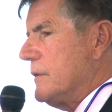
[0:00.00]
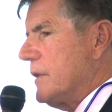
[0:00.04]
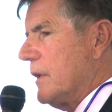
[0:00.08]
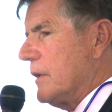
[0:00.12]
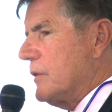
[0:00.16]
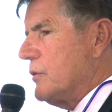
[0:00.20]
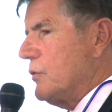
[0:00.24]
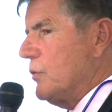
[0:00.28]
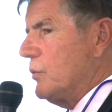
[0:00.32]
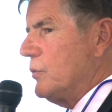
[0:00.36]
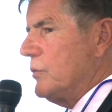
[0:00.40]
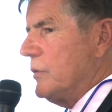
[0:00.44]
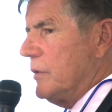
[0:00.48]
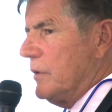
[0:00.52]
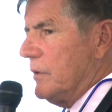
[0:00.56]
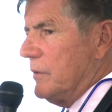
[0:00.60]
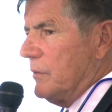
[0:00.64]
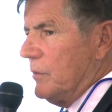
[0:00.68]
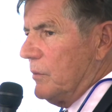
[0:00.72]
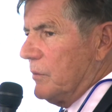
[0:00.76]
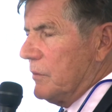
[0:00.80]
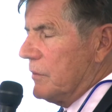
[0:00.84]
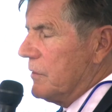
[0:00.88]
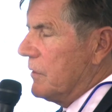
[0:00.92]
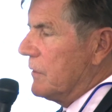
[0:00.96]
axes routiers.
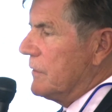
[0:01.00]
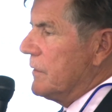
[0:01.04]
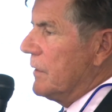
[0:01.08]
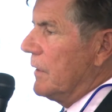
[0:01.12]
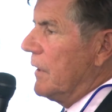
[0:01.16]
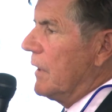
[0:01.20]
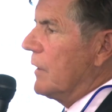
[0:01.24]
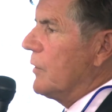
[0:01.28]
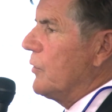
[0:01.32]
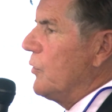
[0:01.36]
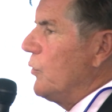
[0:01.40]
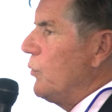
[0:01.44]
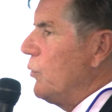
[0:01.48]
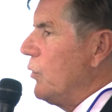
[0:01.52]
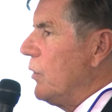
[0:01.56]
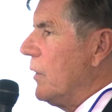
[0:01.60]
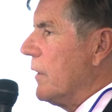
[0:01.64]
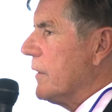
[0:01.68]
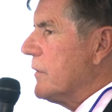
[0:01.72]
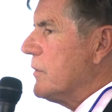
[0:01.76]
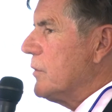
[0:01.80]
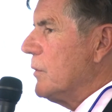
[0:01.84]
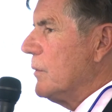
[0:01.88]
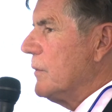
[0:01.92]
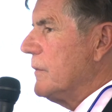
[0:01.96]
c'est
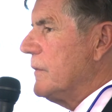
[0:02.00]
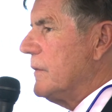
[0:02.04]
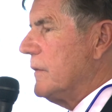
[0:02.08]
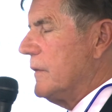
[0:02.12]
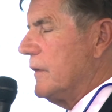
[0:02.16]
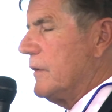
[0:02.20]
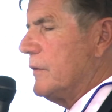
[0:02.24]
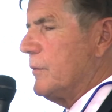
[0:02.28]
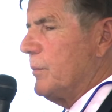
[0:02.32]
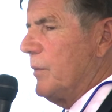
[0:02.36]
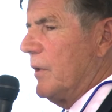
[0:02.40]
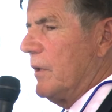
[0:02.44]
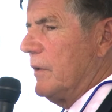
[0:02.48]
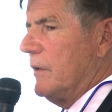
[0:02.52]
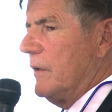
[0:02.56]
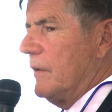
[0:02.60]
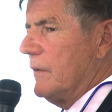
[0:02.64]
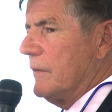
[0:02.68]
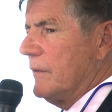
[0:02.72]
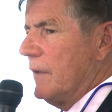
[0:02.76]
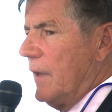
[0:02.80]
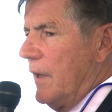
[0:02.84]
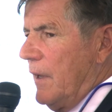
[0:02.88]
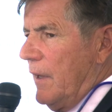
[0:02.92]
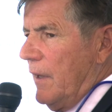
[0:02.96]
l'accumulation de ces
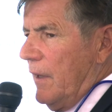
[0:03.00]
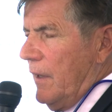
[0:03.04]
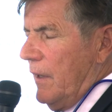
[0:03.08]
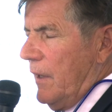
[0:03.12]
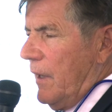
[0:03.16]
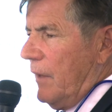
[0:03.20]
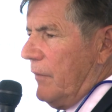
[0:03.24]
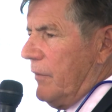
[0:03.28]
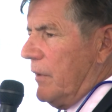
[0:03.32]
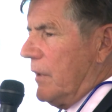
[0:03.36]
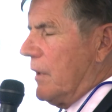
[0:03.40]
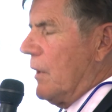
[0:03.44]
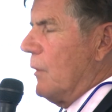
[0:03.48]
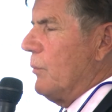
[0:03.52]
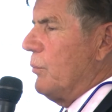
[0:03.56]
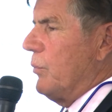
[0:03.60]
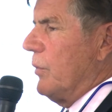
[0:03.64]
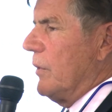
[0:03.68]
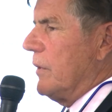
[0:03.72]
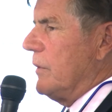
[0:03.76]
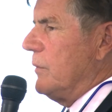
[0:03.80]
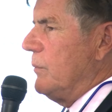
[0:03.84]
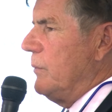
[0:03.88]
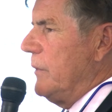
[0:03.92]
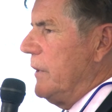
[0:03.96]
expériences avec un point
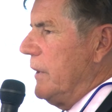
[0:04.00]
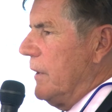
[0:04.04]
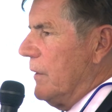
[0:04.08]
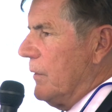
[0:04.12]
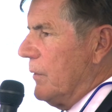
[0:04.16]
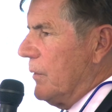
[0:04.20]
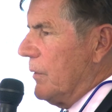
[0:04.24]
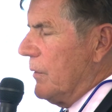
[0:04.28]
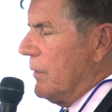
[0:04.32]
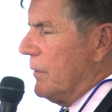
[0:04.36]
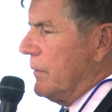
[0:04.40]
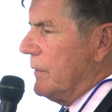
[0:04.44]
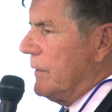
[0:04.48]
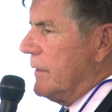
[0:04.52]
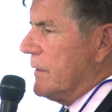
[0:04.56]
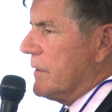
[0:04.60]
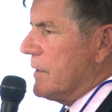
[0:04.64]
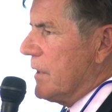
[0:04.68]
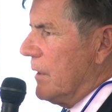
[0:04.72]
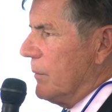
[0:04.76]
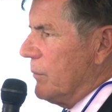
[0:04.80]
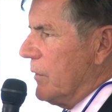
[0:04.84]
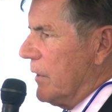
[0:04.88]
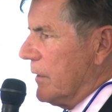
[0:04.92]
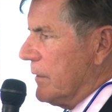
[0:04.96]
de mire euh,
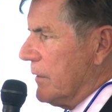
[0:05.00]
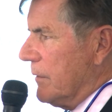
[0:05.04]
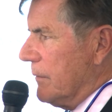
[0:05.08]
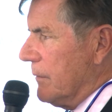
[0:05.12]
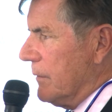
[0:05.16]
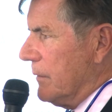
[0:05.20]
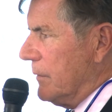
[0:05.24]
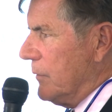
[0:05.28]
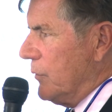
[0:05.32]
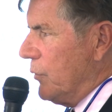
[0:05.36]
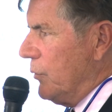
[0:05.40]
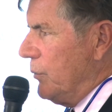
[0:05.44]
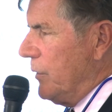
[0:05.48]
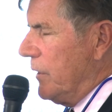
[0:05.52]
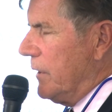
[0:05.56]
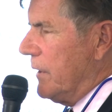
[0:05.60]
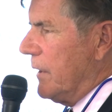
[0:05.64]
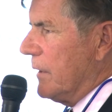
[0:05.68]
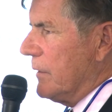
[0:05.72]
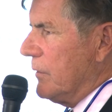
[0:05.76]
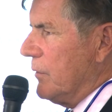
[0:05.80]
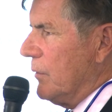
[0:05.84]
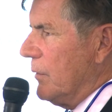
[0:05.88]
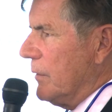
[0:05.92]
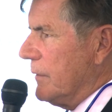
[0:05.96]
décembre
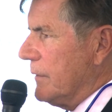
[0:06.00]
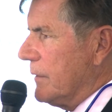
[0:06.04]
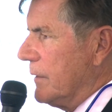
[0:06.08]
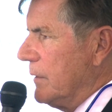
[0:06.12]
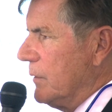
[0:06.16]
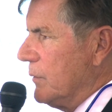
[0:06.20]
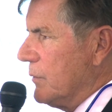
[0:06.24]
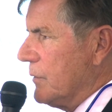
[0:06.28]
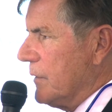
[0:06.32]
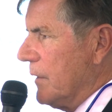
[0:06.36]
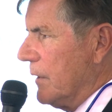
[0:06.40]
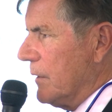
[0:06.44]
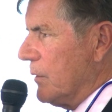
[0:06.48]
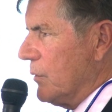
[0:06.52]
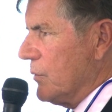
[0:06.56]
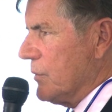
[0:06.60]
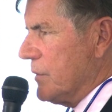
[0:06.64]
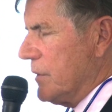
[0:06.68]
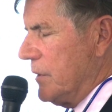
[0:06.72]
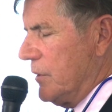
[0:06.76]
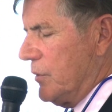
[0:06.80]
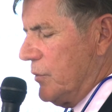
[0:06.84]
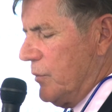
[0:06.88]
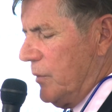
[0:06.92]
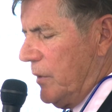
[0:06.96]
2014 qui nous a
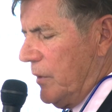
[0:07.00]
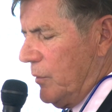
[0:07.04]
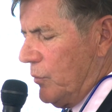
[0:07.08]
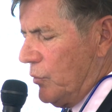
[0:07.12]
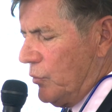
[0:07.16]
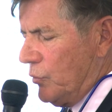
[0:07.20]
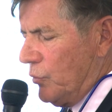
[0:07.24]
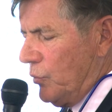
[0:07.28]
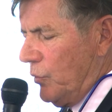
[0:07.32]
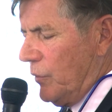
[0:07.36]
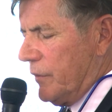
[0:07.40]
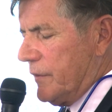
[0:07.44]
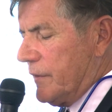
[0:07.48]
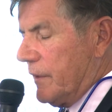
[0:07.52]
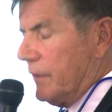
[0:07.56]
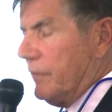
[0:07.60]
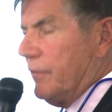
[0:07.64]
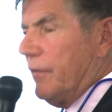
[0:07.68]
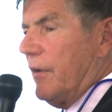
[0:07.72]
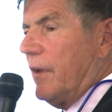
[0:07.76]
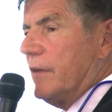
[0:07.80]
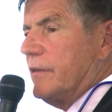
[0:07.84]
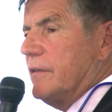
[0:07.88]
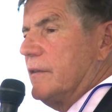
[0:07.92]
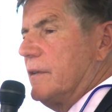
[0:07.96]
constitué autour cette
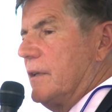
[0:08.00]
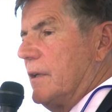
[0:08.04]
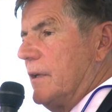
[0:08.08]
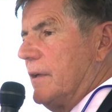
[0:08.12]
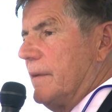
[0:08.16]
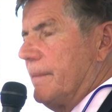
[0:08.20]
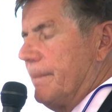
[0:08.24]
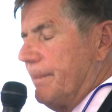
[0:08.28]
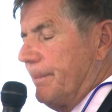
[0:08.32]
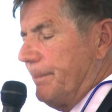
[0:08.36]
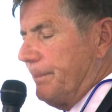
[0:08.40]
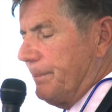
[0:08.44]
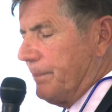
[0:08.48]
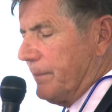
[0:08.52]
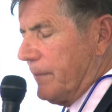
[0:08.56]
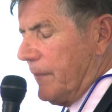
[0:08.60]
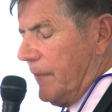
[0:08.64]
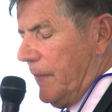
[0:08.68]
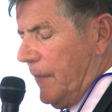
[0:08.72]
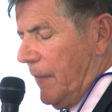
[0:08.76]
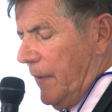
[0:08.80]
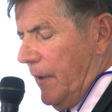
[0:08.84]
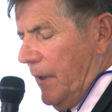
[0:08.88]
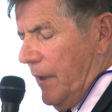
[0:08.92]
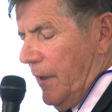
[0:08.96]
phrase clé.
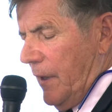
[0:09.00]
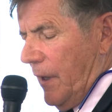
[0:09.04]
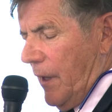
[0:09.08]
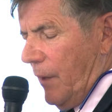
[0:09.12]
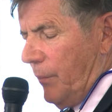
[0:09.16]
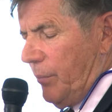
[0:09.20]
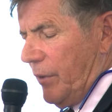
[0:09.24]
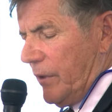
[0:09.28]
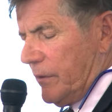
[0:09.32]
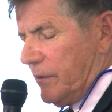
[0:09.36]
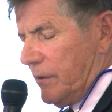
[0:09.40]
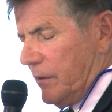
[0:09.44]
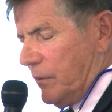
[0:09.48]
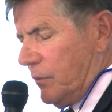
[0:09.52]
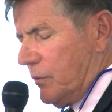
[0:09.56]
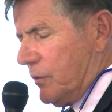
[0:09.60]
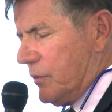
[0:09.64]
À partir de